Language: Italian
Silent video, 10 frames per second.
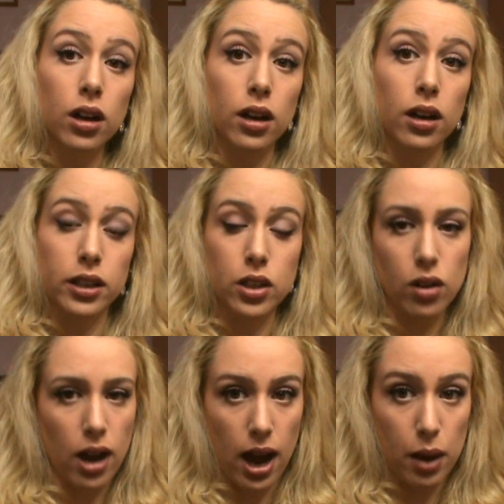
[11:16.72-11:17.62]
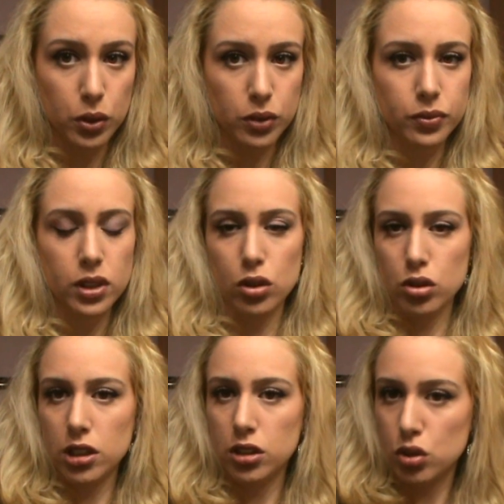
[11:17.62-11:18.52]
eh, io amo i
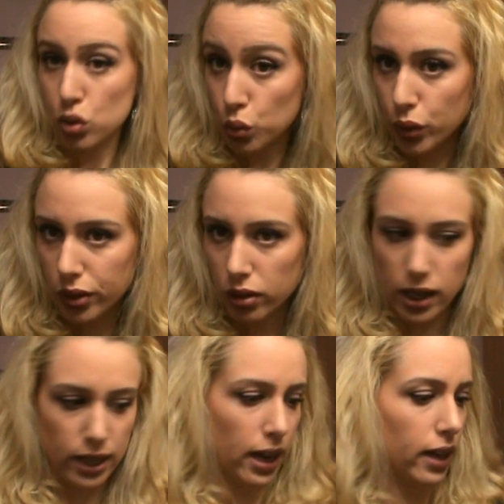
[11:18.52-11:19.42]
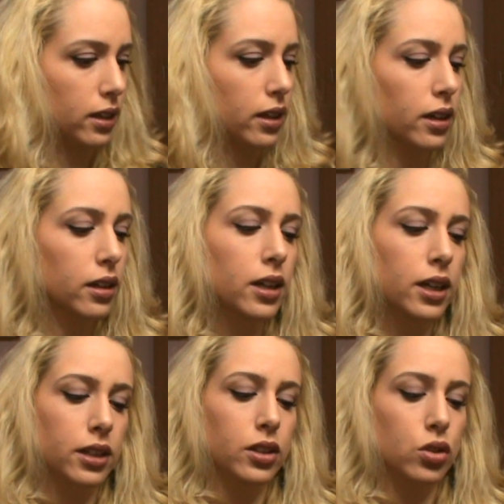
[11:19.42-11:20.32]
rossetti scuri con l'eyeliner,
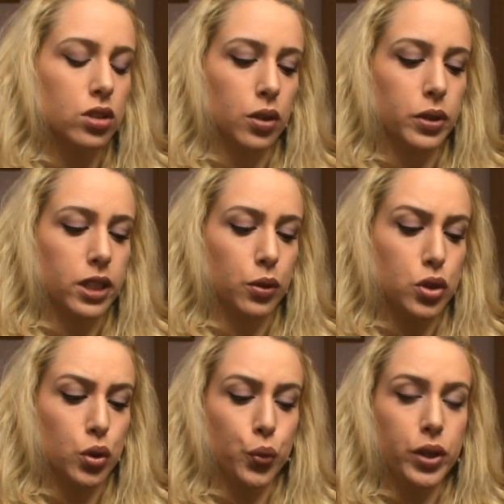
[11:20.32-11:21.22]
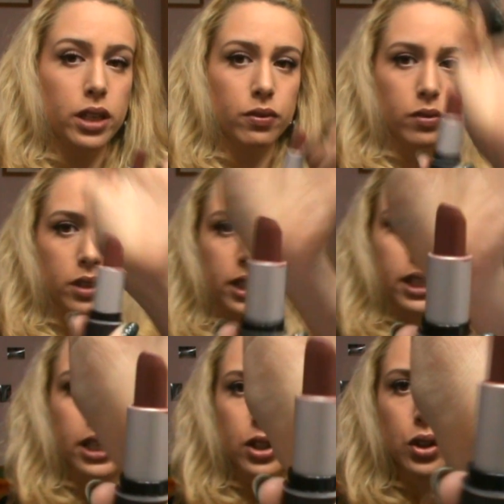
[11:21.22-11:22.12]
di conseguenza questo qui di
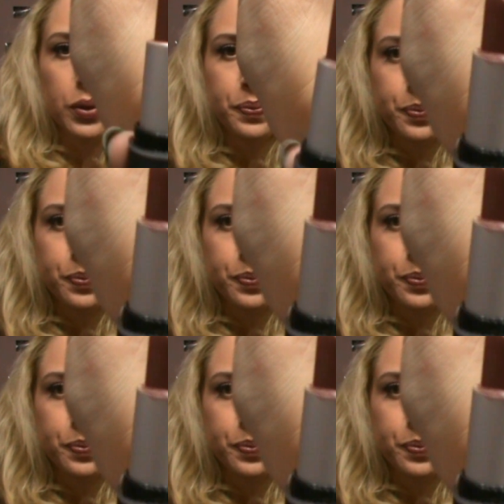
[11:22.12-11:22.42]
Kiko,